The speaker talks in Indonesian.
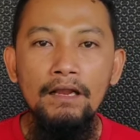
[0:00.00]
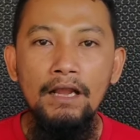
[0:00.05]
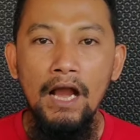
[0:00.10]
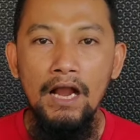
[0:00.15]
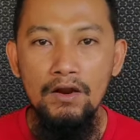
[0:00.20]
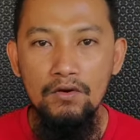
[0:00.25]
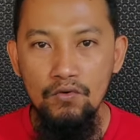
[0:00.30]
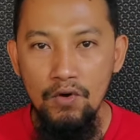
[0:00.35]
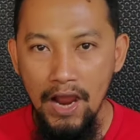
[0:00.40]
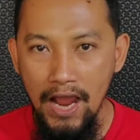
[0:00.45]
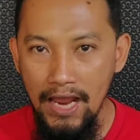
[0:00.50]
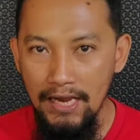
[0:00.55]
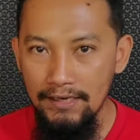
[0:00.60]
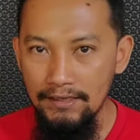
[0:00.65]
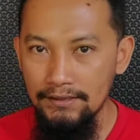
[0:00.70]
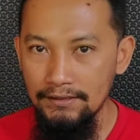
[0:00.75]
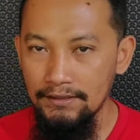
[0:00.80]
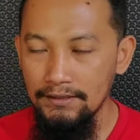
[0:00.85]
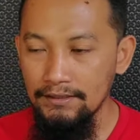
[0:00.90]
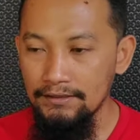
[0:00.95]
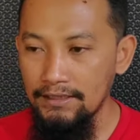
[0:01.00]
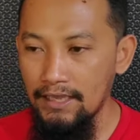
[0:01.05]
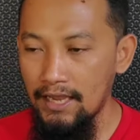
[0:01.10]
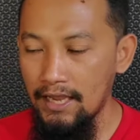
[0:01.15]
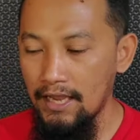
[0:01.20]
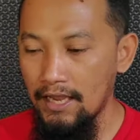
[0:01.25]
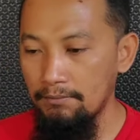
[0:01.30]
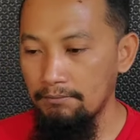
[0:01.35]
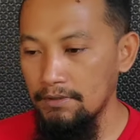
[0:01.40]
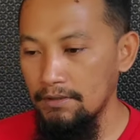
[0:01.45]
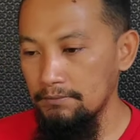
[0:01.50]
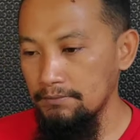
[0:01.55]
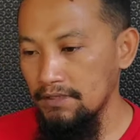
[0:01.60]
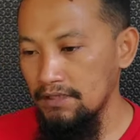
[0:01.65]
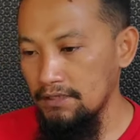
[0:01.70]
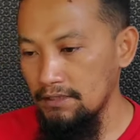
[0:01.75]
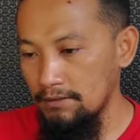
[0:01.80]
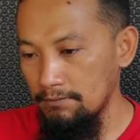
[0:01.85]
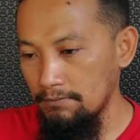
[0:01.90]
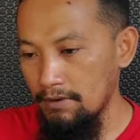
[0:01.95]
gangguan. Kita
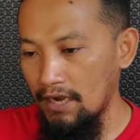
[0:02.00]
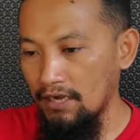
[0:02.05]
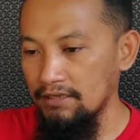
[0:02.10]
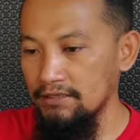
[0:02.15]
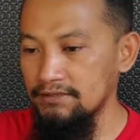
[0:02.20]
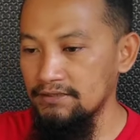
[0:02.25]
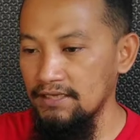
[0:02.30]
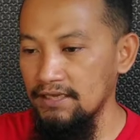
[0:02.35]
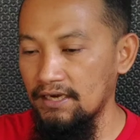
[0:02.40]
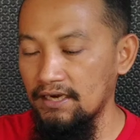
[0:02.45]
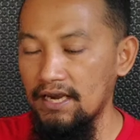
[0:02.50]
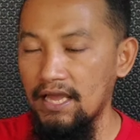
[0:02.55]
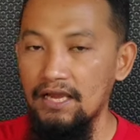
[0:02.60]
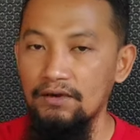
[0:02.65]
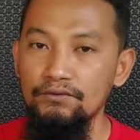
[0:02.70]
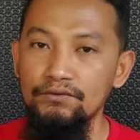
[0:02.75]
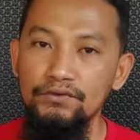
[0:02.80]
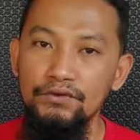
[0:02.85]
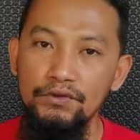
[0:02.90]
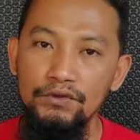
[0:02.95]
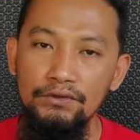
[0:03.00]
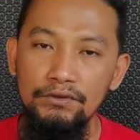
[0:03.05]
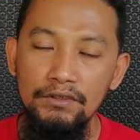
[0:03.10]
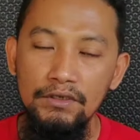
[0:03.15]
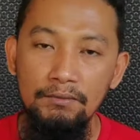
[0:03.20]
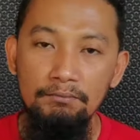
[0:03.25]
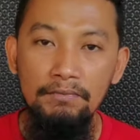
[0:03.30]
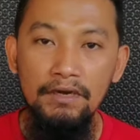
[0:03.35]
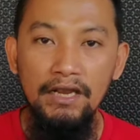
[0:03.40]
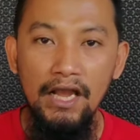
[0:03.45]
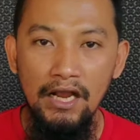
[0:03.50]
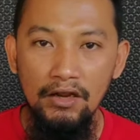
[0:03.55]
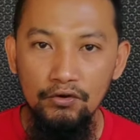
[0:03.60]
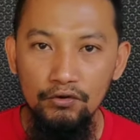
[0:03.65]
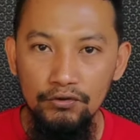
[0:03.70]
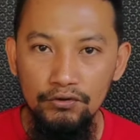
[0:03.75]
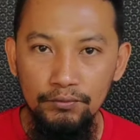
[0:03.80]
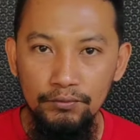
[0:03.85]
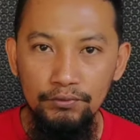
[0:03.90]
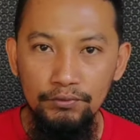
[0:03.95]
meminimalisirlah untuk
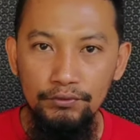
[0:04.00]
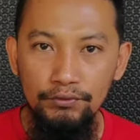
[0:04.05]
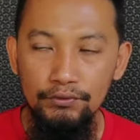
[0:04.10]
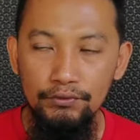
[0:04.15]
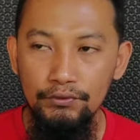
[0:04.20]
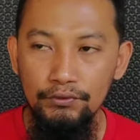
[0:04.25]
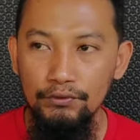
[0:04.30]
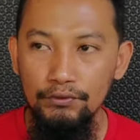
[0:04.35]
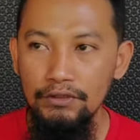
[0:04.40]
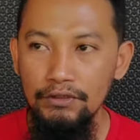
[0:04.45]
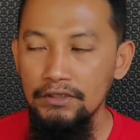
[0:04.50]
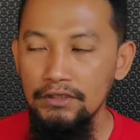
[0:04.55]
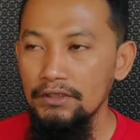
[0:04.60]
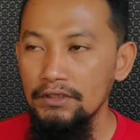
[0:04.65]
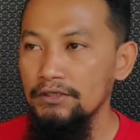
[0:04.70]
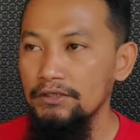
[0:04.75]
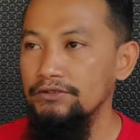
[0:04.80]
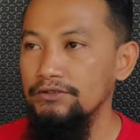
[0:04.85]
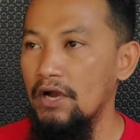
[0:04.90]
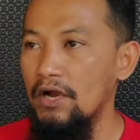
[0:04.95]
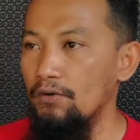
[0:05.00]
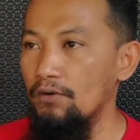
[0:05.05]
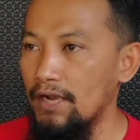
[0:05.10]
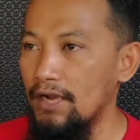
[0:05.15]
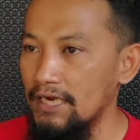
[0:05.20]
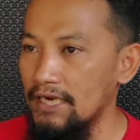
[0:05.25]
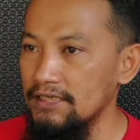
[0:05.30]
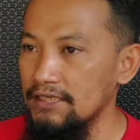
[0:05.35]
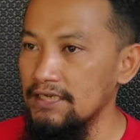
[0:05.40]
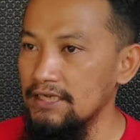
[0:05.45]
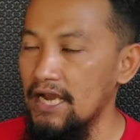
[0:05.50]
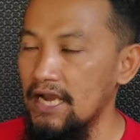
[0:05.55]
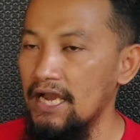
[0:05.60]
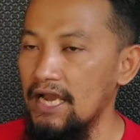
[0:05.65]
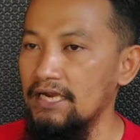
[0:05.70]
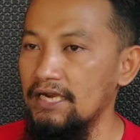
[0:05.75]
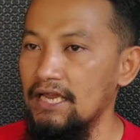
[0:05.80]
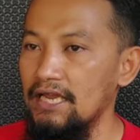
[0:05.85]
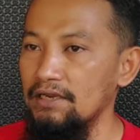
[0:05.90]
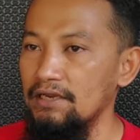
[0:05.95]
mengganggu itu burung. Jauhkan
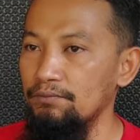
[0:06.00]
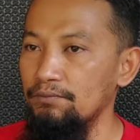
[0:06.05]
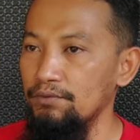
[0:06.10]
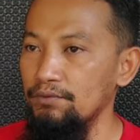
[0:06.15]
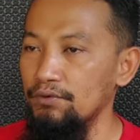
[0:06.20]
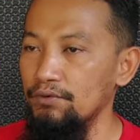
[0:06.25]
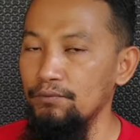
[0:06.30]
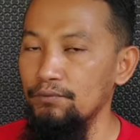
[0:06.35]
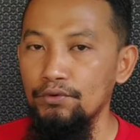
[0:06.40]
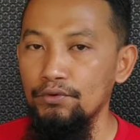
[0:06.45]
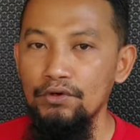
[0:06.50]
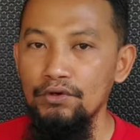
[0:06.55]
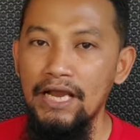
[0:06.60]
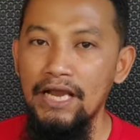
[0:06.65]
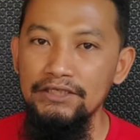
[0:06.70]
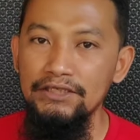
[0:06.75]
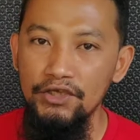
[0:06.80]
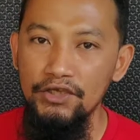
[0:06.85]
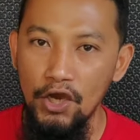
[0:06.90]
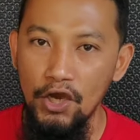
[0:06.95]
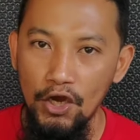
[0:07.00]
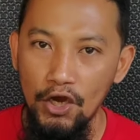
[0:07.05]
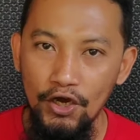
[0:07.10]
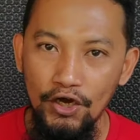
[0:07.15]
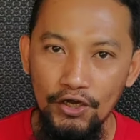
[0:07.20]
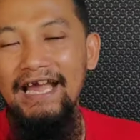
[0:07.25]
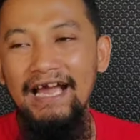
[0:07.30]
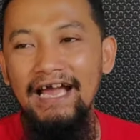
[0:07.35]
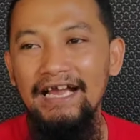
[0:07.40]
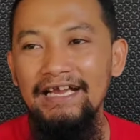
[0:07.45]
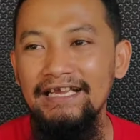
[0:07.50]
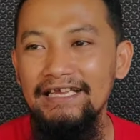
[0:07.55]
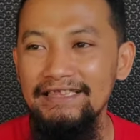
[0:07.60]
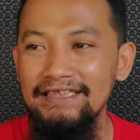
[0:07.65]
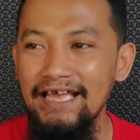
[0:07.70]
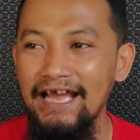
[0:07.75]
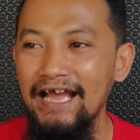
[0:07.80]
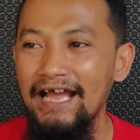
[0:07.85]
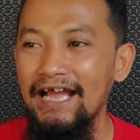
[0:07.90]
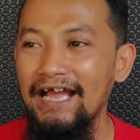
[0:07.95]
dia dari burung-burung gacor. Nah,
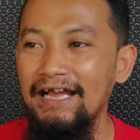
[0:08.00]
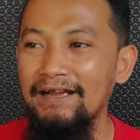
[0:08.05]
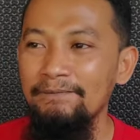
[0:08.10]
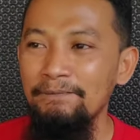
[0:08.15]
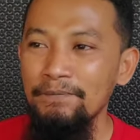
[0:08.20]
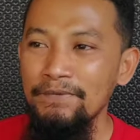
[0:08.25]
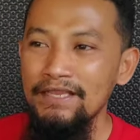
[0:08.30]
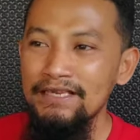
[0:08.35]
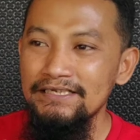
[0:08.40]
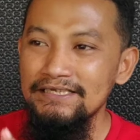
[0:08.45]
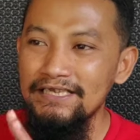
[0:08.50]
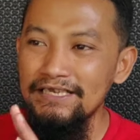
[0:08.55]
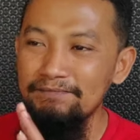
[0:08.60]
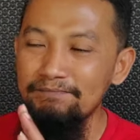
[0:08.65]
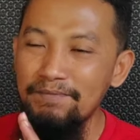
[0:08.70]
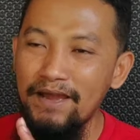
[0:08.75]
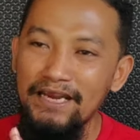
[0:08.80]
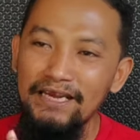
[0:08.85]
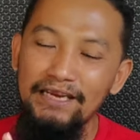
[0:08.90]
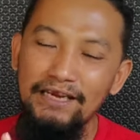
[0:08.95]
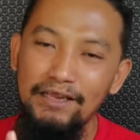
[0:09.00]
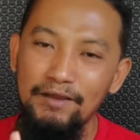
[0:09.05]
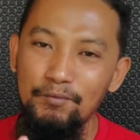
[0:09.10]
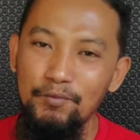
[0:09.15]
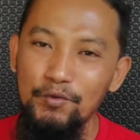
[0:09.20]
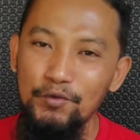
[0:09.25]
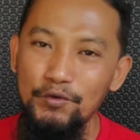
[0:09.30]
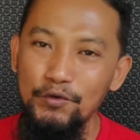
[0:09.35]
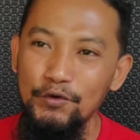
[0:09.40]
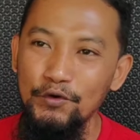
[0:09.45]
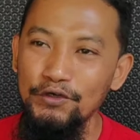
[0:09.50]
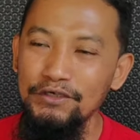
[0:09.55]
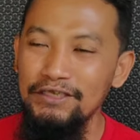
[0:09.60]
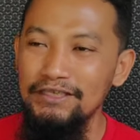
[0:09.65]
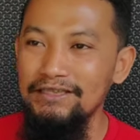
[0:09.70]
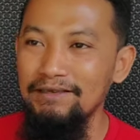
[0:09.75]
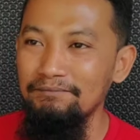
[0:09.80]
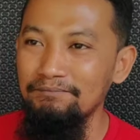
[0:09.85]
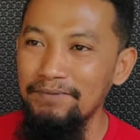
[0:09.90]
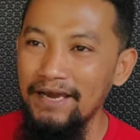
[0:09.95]
kita simpan ini burung
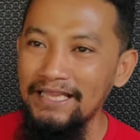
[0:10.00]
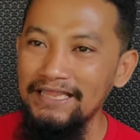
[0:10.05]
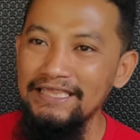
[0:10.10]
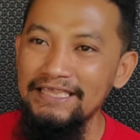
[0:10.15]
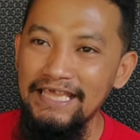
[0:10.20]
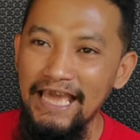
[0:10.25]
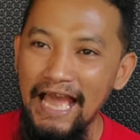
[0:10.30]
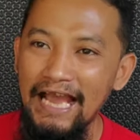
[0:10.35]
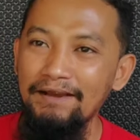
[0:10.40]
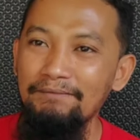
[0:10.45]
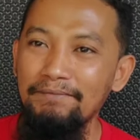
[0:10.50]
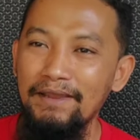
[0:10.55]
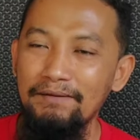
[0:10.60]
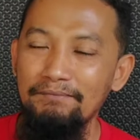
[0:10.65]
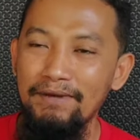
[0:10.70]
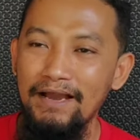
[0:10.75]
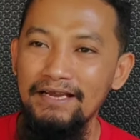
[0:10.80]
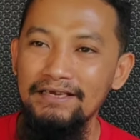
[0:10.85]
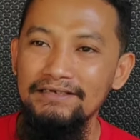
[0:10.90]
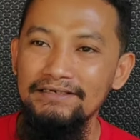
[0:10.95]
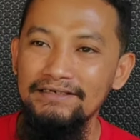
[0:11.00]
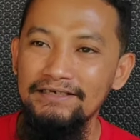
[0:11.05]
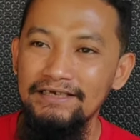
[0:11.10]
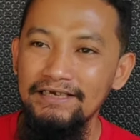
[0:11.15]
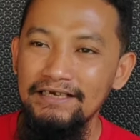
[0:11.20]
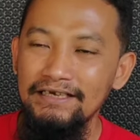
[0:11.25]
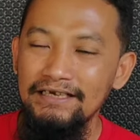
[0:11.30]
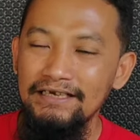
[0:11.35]
di tempat yang memang